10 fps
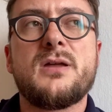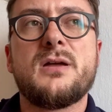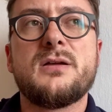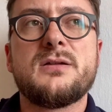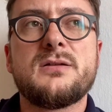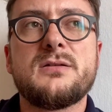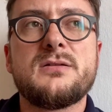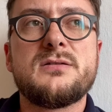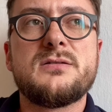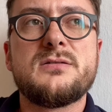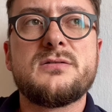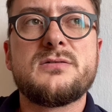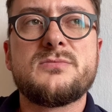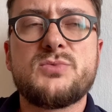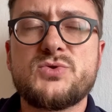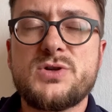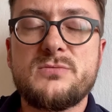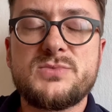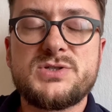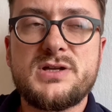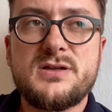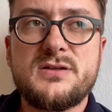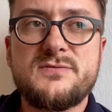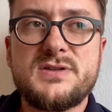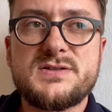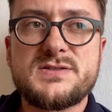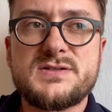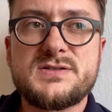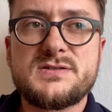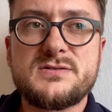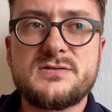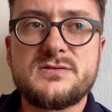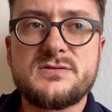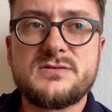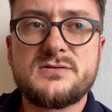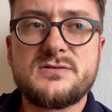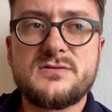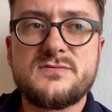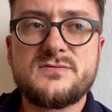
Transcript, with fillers: E, burzą się w nas, e,